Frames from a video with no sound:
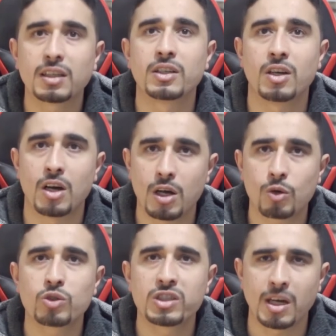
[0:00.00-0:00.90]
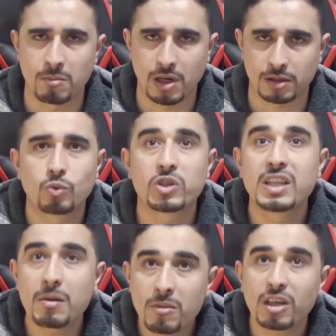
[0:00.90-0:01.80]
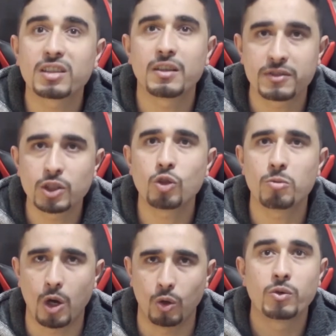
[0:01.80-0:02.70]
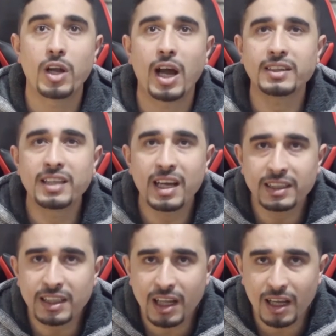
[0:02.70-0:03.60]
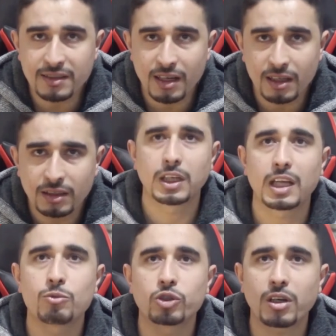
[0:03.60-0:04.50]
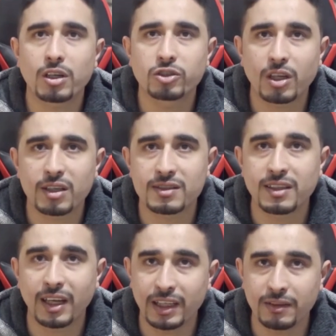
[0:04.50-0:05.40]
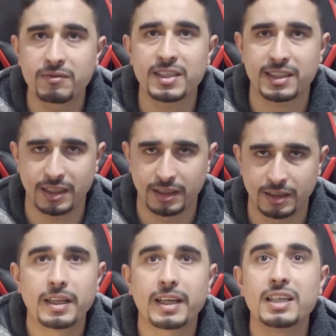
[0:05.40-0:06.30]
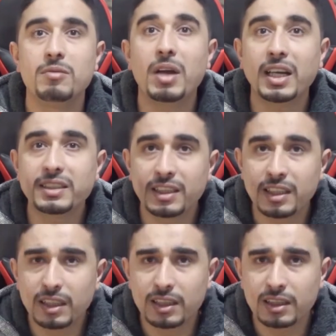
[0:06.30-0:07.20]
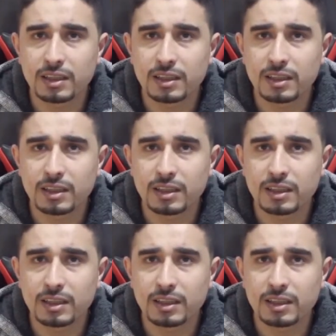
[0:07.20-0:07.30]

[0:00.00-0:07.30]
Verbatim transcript: انهار وتدمر وتدمرت نفسيته معه ولحد هذه اللحظة كان مجرد شخص ضعيف مسكين لكن بعد هيك